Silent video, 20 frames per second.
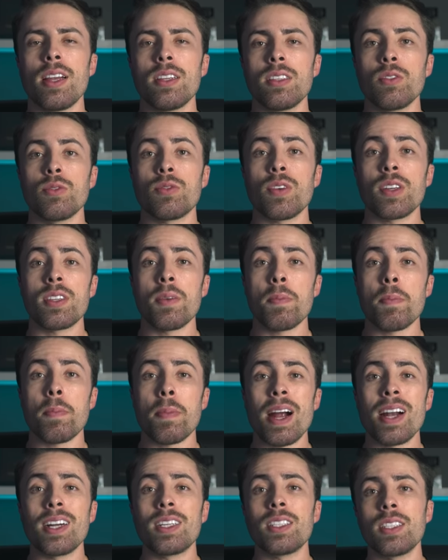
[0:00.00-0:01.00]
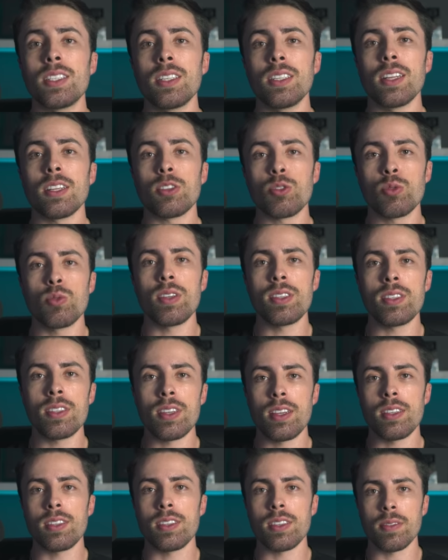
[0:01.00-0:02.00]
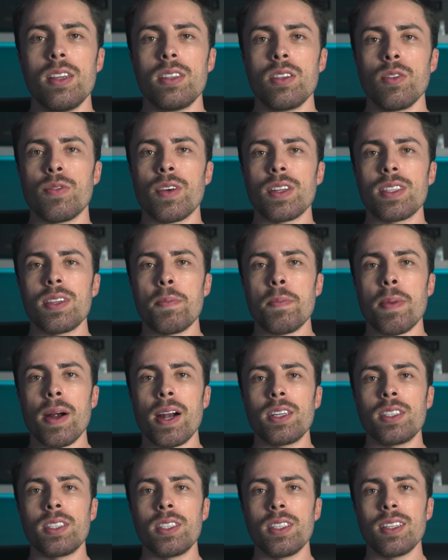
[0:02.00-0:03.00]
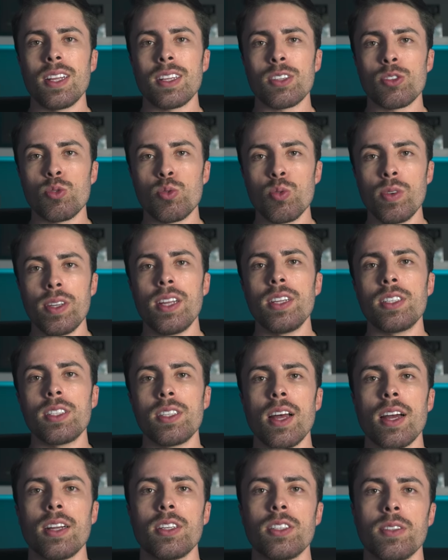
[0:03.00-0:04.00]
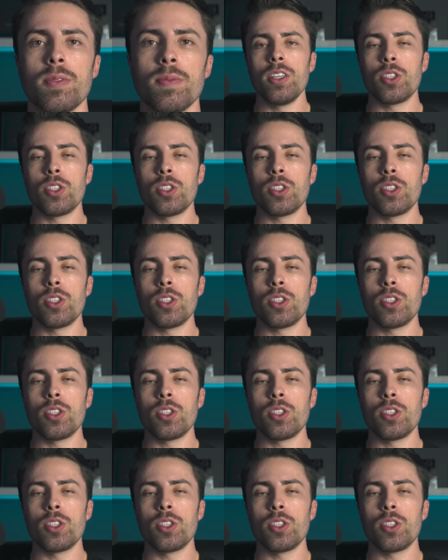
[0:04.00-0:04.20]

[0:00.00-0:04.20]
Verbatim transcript: eles não fazem parte da sua essência, eles não fazem parte da sua identidade.